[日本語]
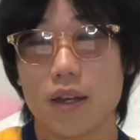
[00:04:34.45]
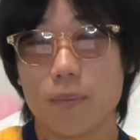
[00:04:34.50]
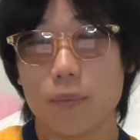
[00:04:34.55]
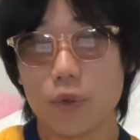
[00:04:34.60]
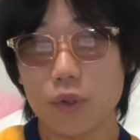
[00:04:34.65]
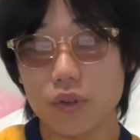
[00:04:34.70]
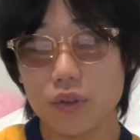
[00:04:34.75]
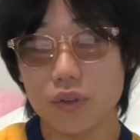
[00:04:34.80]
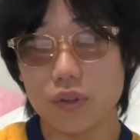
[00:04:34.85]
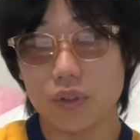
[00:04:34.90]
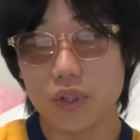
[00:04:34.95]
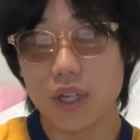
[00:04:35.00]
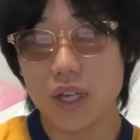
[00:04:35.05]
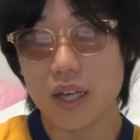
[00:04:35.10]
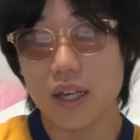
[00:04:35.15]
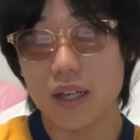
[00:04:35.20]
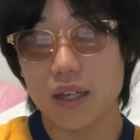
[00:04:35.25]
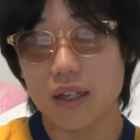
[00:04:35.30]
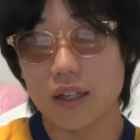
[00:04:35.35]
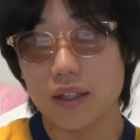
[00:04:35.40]
もっと
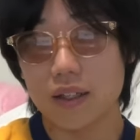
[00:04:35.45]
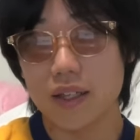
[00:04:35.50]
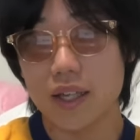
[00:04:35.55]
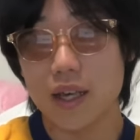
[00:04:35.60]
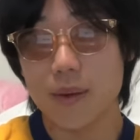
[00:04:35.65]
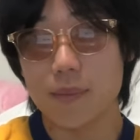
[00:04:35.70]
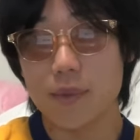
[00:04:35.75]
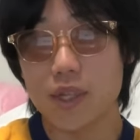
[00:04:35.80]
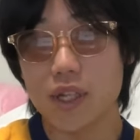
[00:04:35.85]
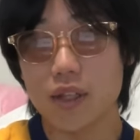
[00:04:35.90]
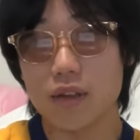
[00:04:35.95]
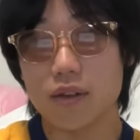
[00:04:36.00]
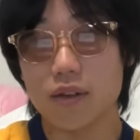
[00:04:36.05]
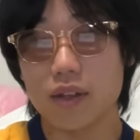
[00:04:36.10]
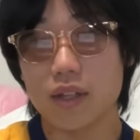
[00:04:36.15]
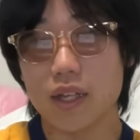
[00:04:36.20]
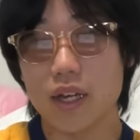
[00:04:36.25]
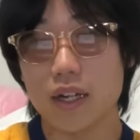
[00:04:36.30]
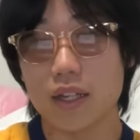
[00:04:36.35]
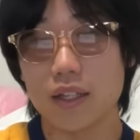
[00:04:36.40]
ね、ゲームシャツっ
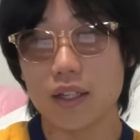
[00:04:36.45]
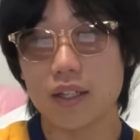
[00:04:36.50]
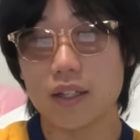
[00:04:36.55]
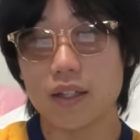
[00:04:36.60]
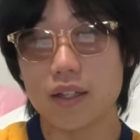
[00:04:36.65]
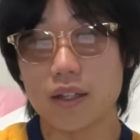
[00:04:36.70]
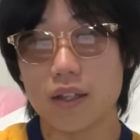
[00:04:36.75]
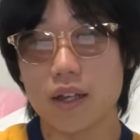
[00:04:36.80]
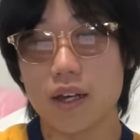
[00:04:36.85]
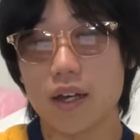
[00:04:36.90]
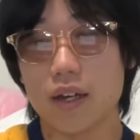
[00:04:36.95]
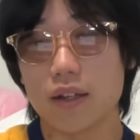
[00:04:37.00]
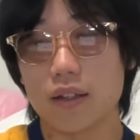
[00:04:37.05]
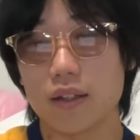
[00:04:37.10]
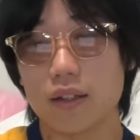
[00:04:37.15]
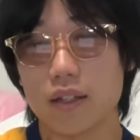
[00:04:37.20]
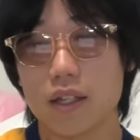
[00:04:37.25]
て張り切ってさ、